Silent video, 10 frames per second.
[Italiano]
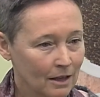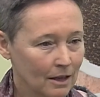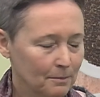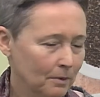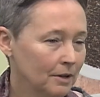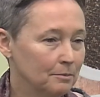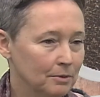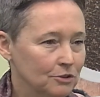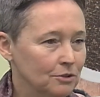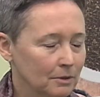E poi
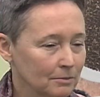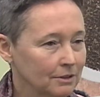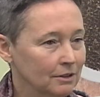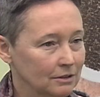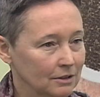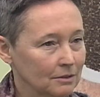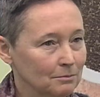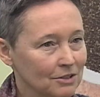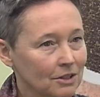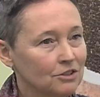principalmente di
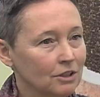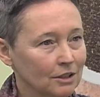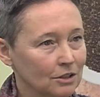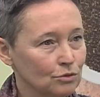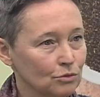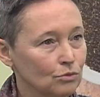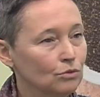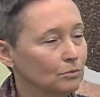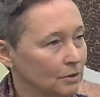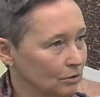basarci anche sul
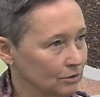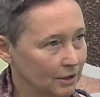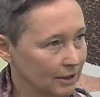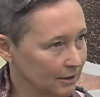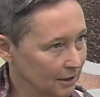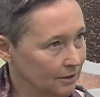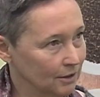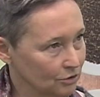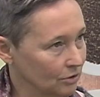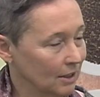numero di ingredienti
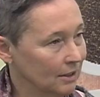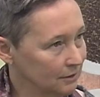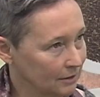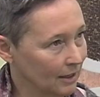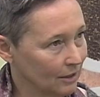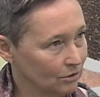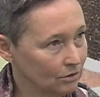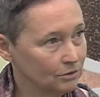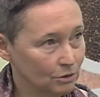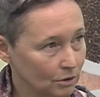che sono
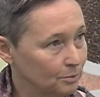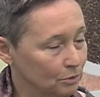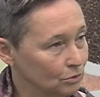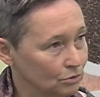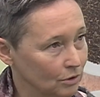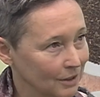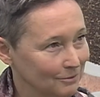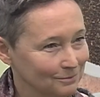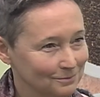all'interno di quel prodotto lì,